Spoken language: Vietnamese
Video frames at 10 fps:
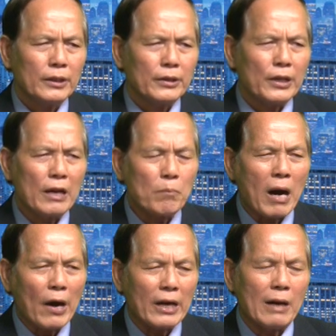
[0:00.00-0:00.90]
để
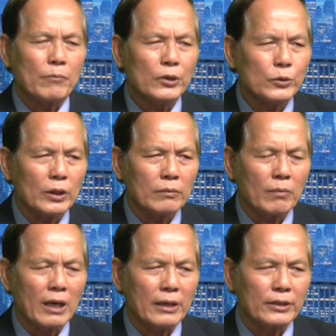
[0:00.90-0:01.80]
bảo đảm cái chuyện
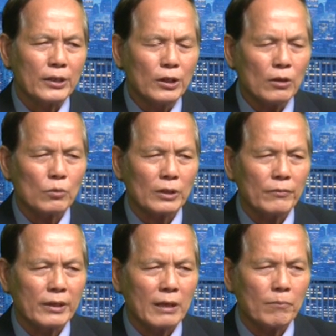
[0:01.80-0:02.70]
mà nhà nước Cộng sản
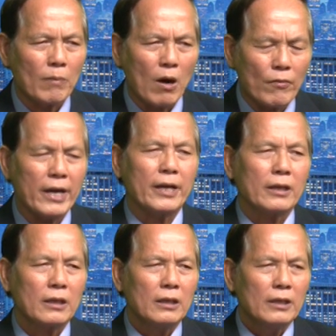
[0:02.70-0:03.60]
Việt Nam bảo vệ
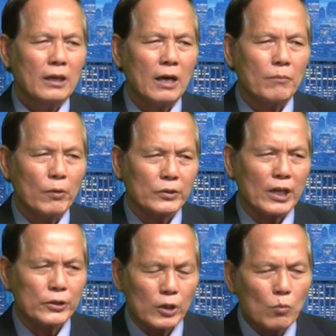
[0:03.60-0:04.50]
à, Vosa
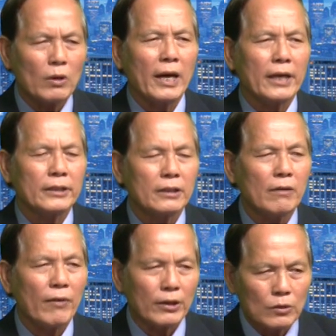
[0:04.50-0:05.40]
chống lại những cái
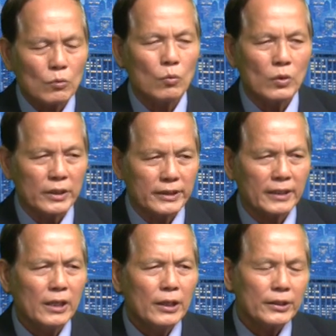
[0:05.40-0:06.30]
phản ứng của người dân
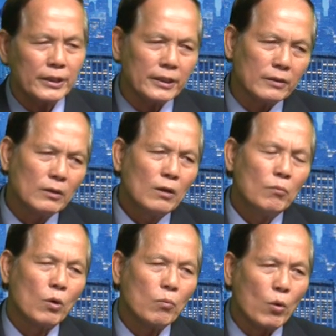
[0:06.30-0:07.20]
thì
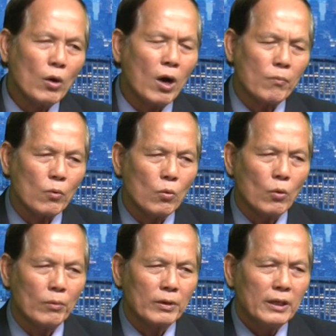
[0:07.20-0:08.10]
một buổi họp
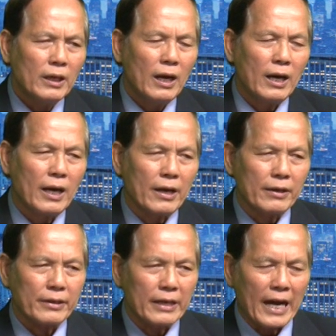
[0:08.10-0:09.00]
của à,
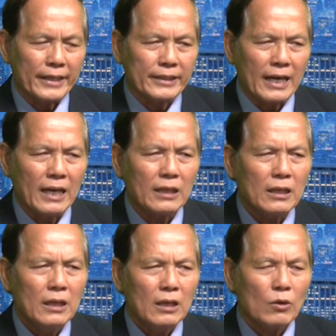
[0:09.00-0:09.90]
đại tá
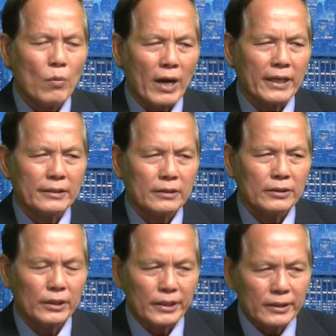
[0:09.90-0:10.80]
công an
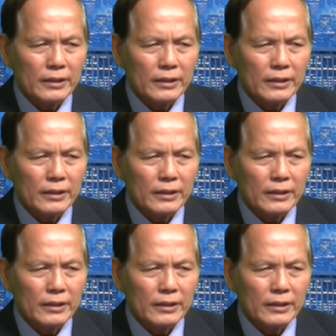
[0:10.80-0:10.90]
tỉnh